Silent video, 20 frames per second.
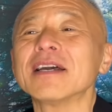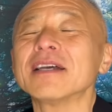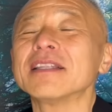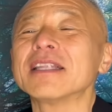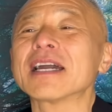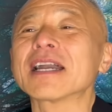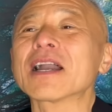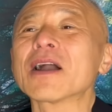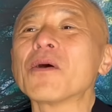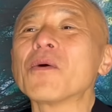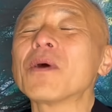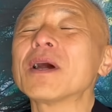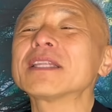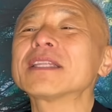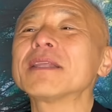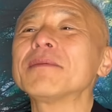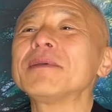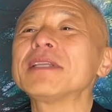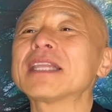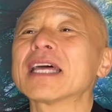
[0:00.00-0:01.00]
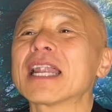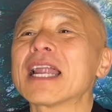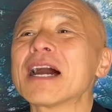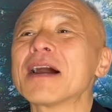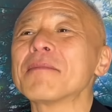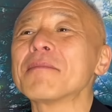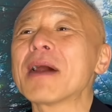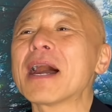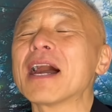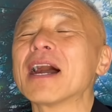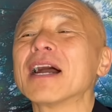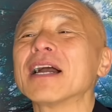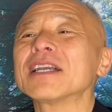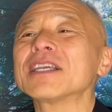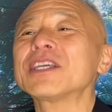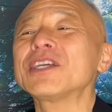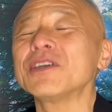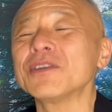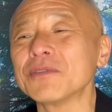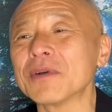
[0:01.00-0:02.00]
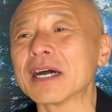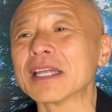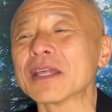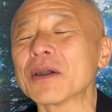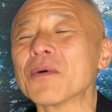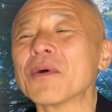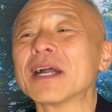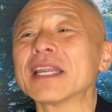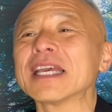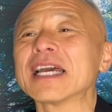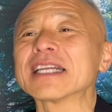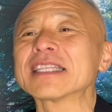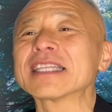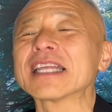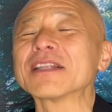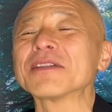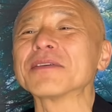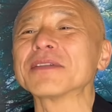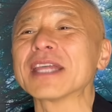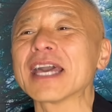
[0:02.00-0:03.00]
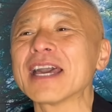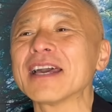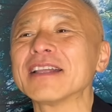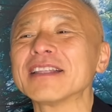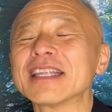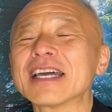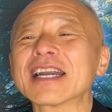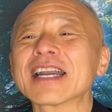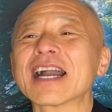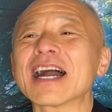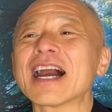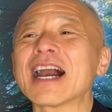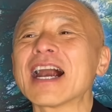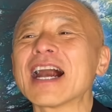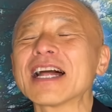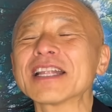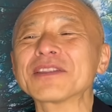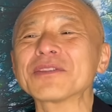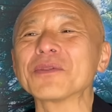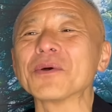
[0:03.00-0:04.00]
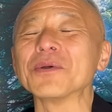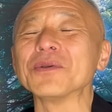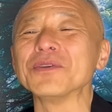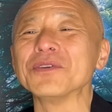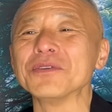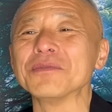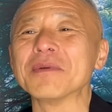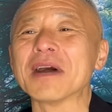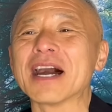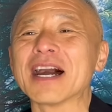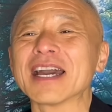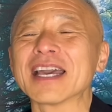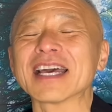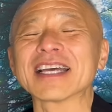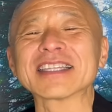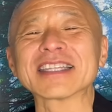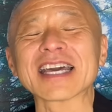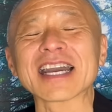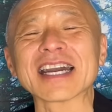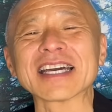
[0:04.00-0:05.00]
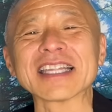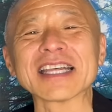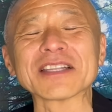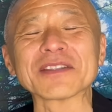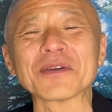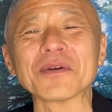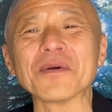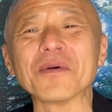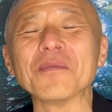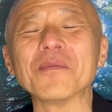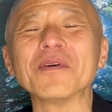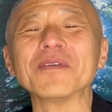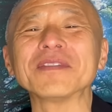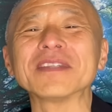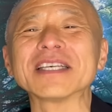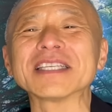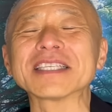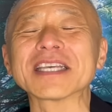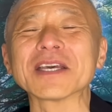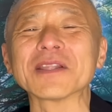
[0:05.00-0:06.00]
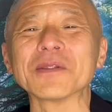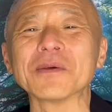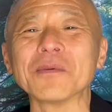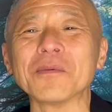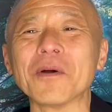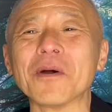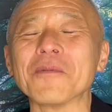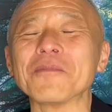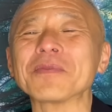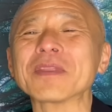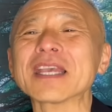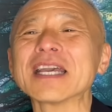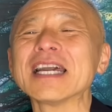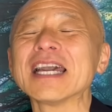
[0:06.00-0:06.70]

なんか終わってみたら、まあ、きゅうわで終わりやったので、なんか、あっという間やったかなと思うんですけども、